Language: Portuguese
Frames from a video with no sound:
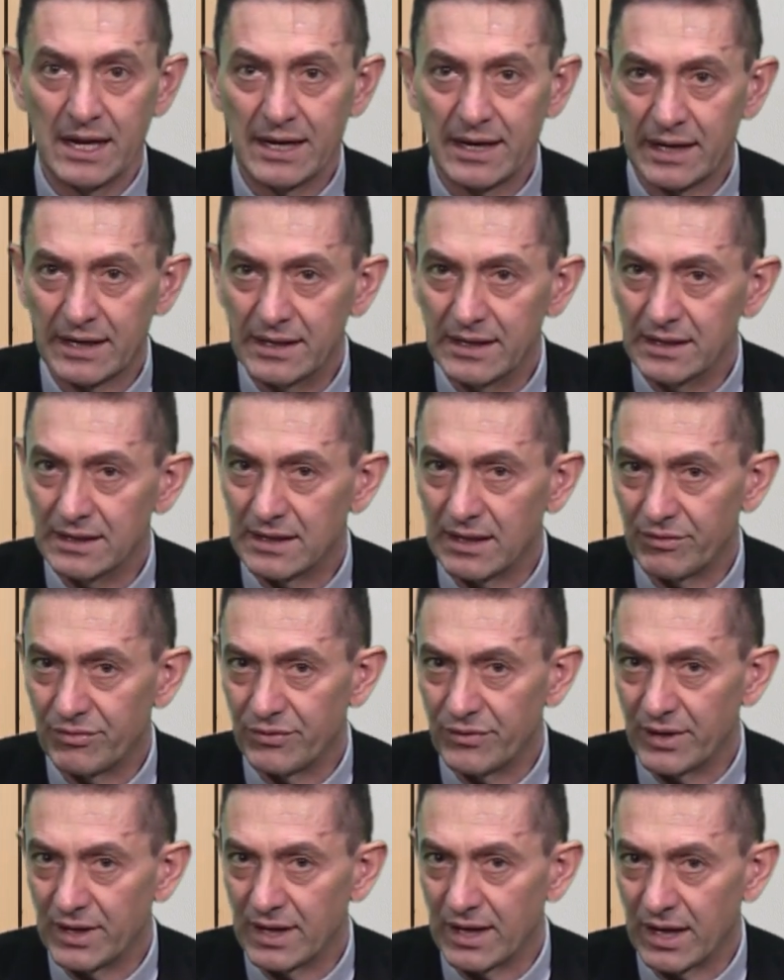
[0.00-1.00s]
na
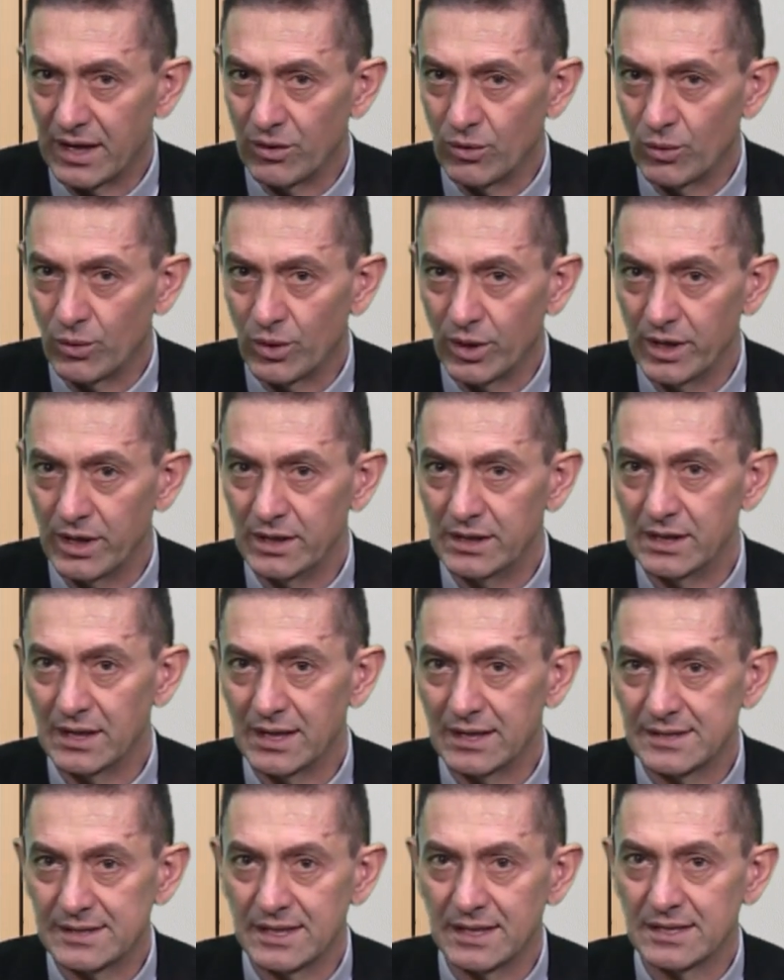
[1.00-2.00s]
quinta-feira à noite,
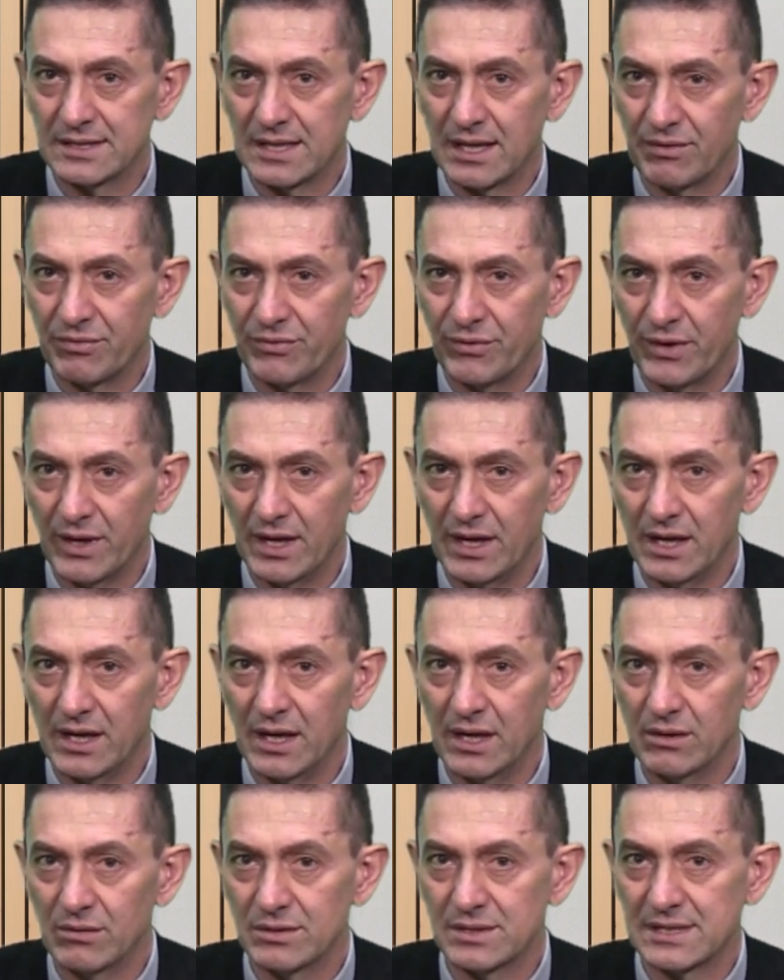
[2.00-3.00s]
na
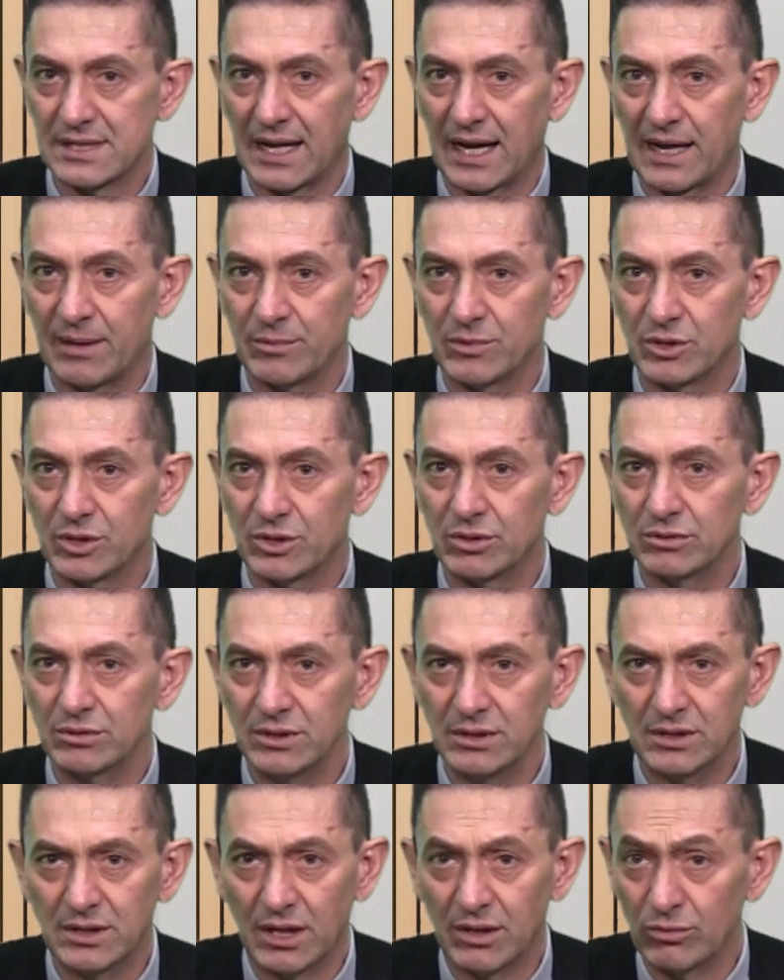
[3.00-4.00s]
sexta-feira e no sábado, quando
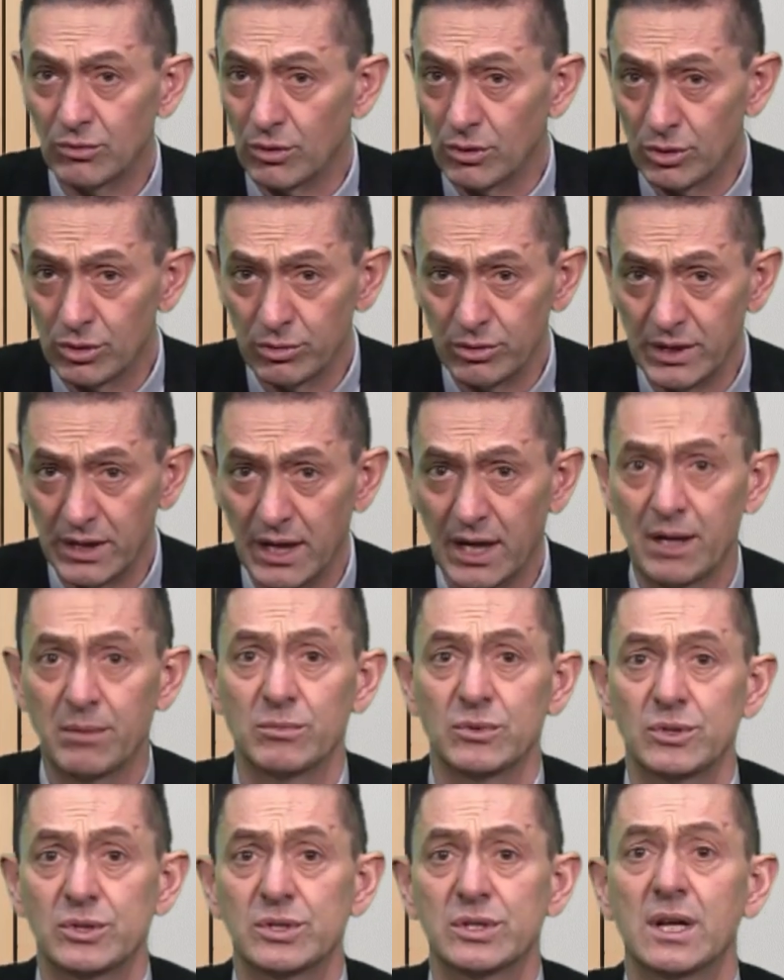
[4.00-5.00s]
então
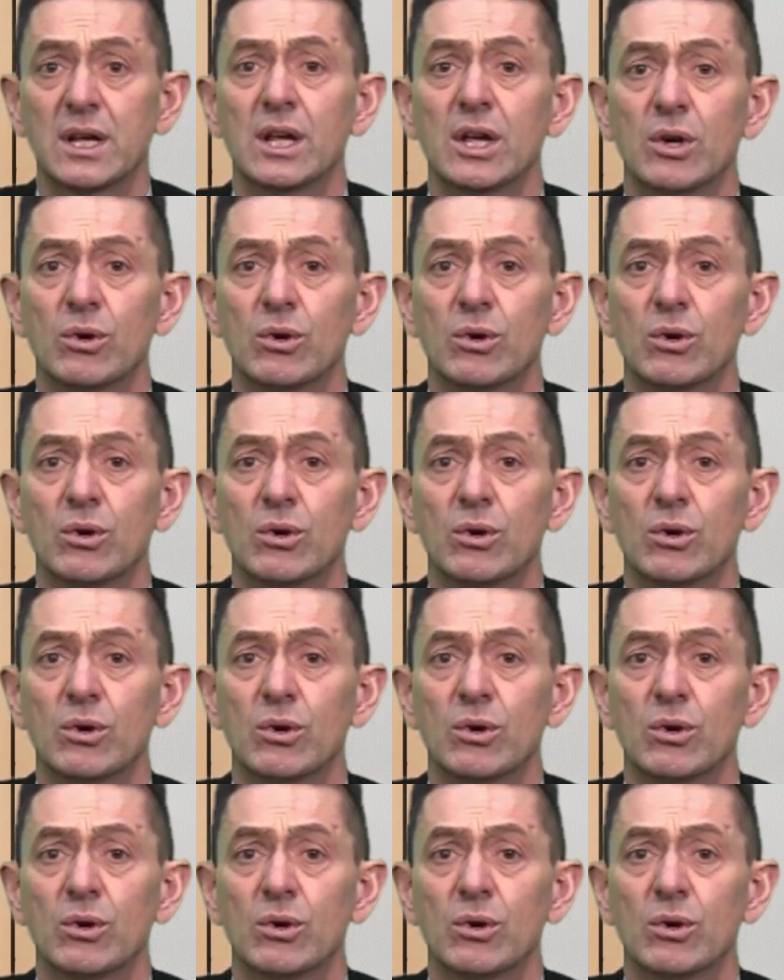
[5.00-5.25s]
concluiremos